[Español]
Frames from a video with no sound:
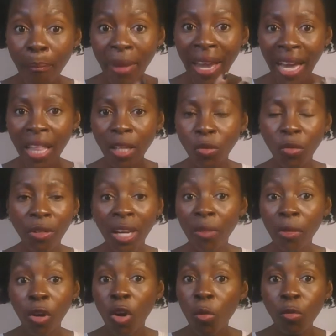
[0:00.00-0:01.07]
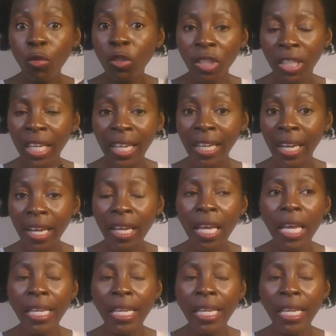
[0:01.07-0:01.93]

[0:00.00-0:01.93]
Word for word: pegada a tu cerebro como un chicle